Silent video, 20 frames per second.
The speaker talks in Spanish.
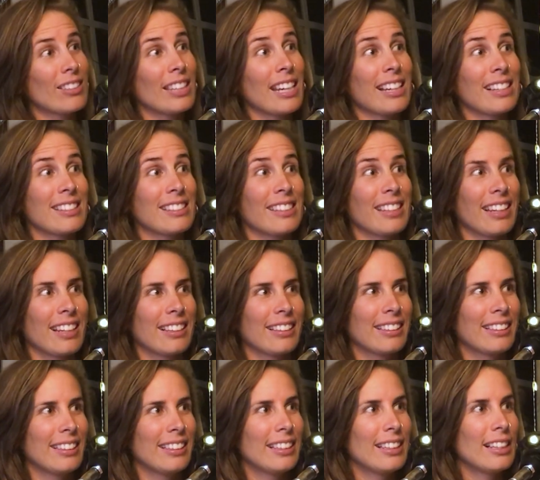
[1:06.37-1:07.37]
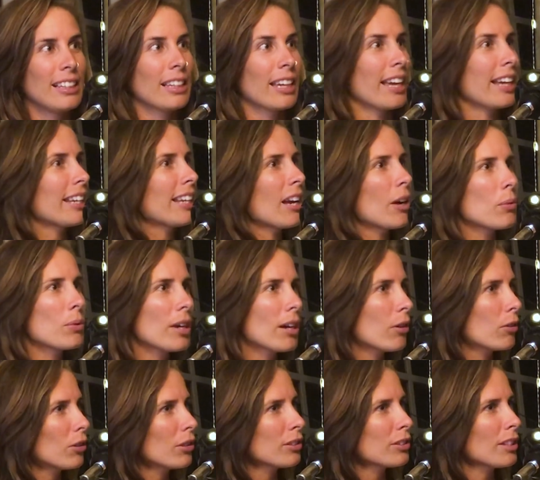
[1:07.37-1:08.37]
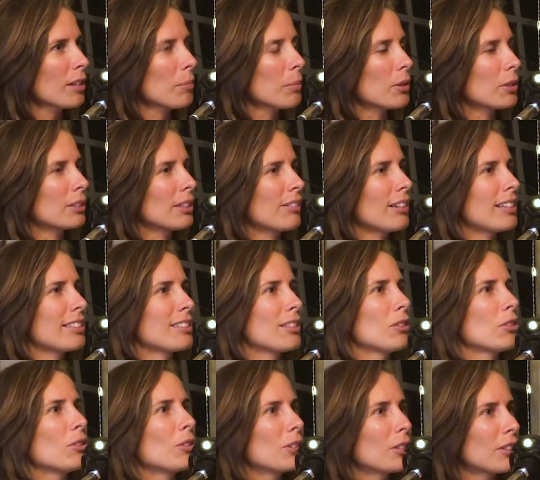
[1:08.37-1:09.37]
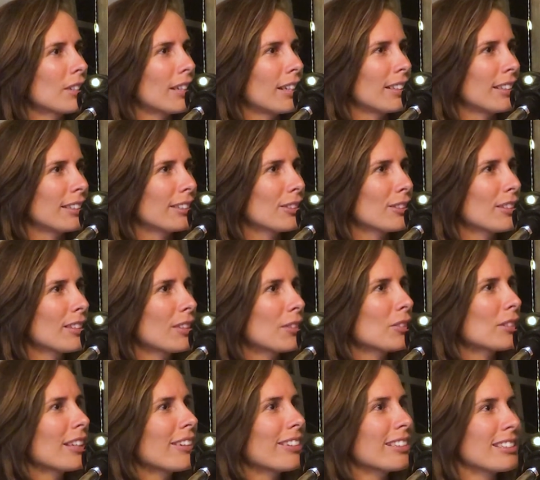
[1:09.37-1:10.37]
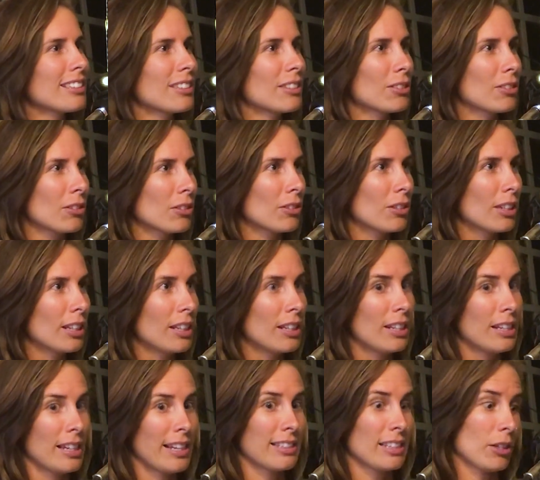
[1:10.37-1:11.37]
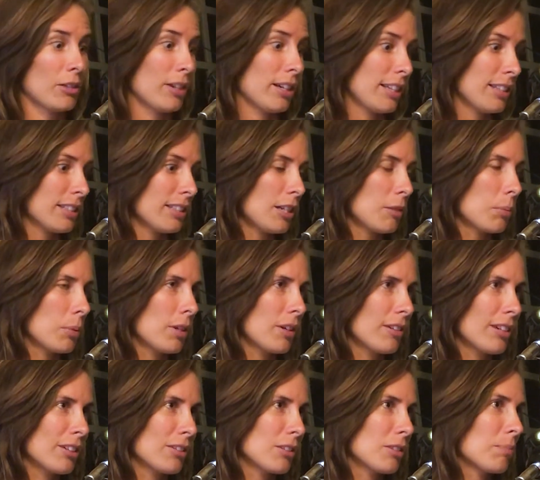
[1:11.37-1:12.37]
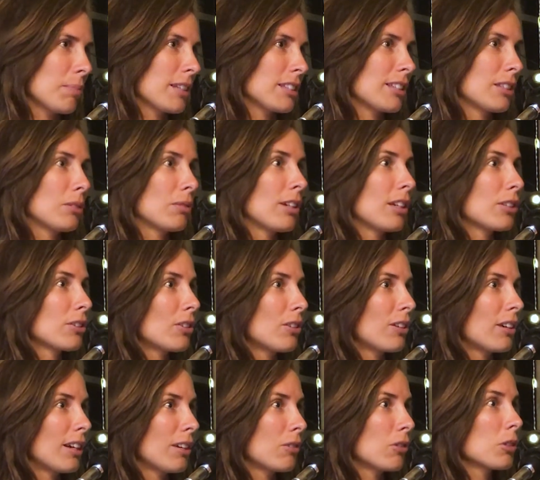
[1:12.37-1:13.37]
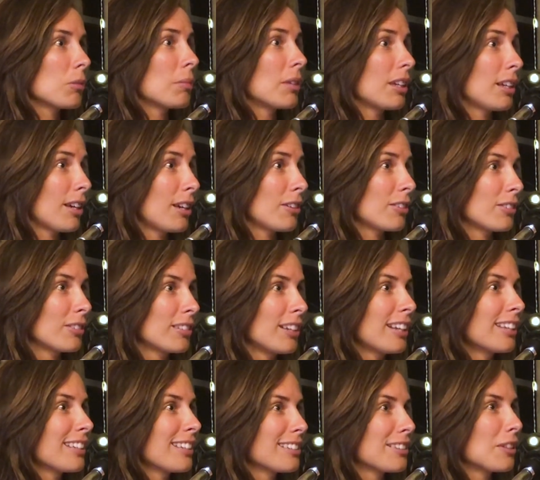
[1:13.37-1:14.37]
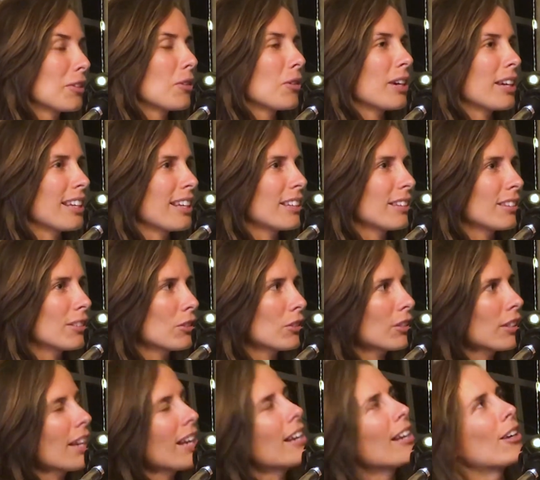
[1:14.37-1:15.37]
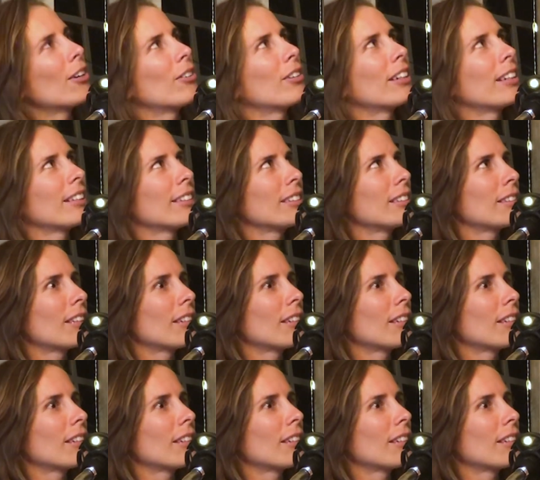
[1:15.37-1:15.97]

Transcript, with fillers: y hacía. Quería una cosa, pero estaba haciendo otra. Entonces no estaba haciendo... Esa coherencia le pude ver cuando empecé a estudiar yoga, cuando me dijeron, hay que ser coherente. Y yo, ¿qué es la coherencia?